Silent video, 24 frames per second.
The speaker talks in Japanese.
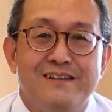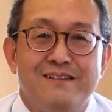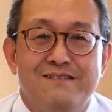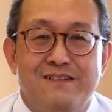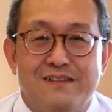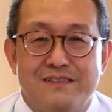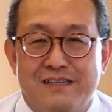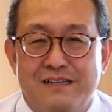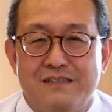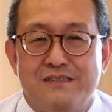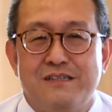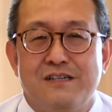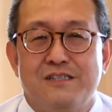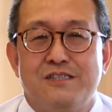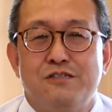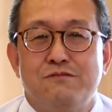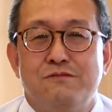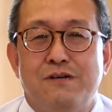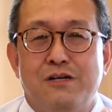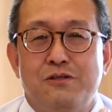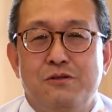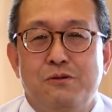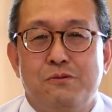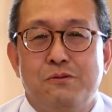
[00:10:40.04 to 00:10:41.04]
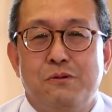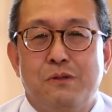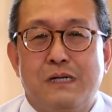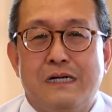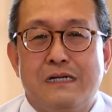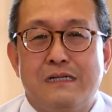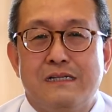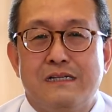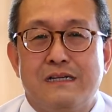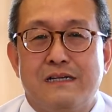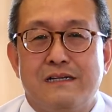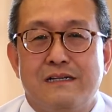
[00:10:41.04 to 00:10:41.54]
私たちはどこ
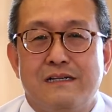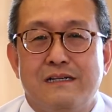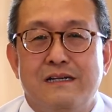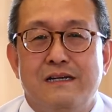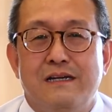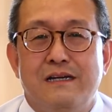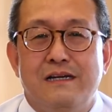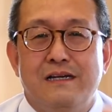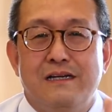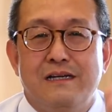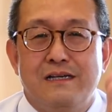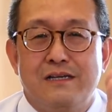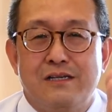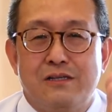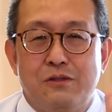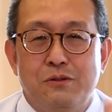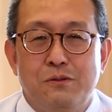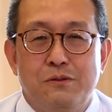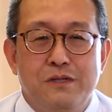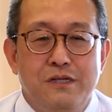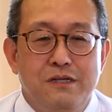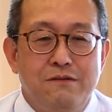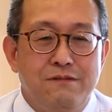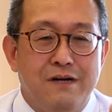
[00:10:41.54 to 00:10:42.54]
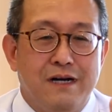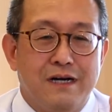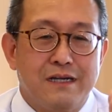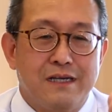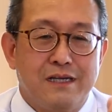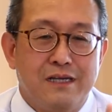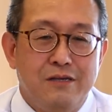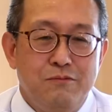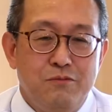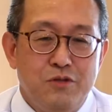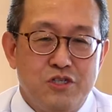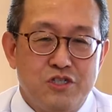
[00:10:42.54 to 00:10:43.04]
かで人には
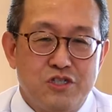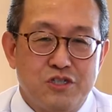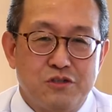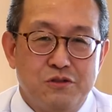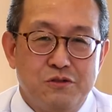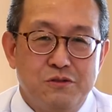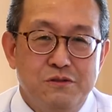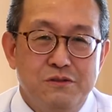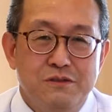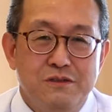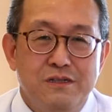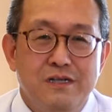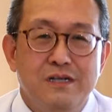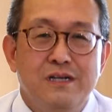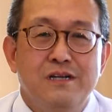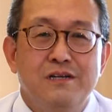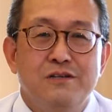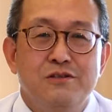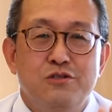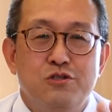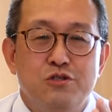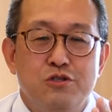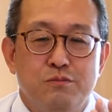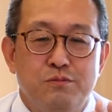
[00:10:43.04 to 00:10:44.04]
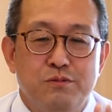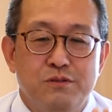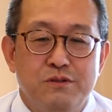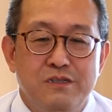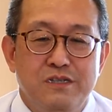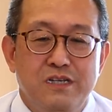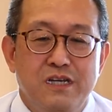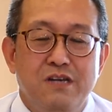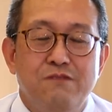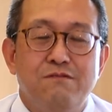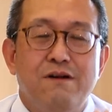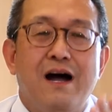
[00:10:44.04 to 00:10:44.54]
厳しく自
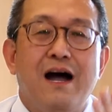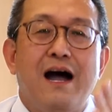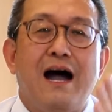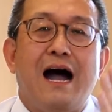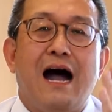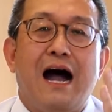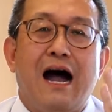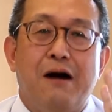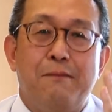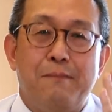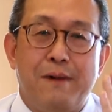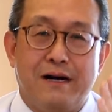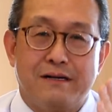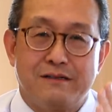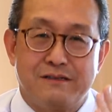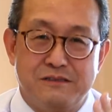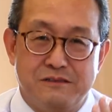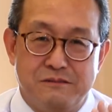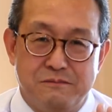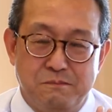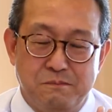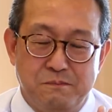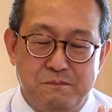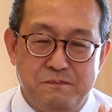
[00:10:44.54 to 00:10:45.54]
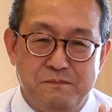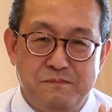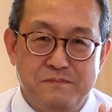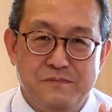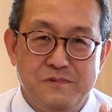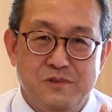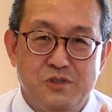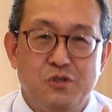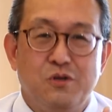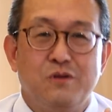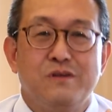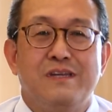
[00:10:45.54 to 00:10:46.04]
分には甘く
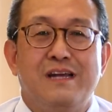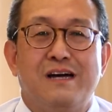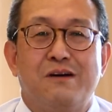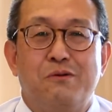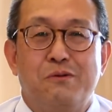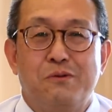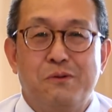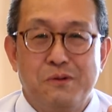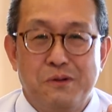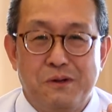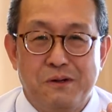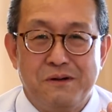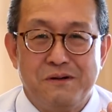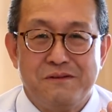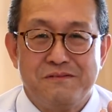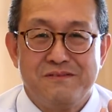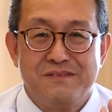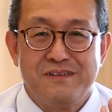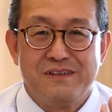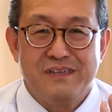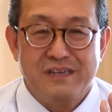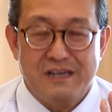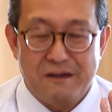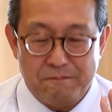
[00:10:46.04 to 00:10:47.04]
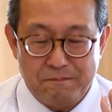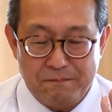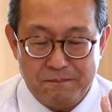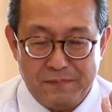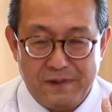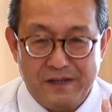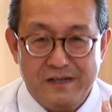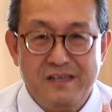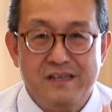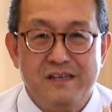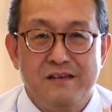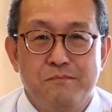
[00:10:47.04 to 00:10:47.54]
そんな心やっ
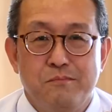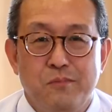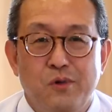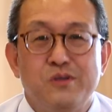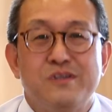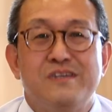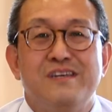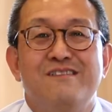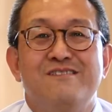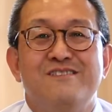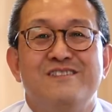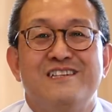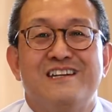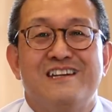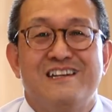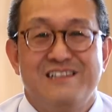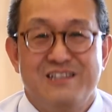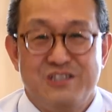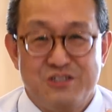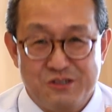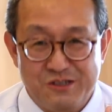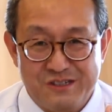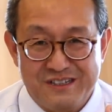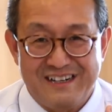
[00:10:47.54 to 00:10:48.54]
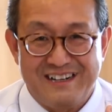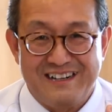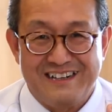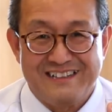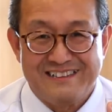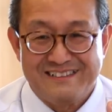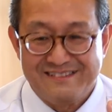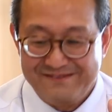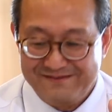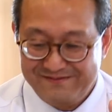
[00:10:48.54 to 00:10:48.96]
ぱり持っているんじゃないでしょうか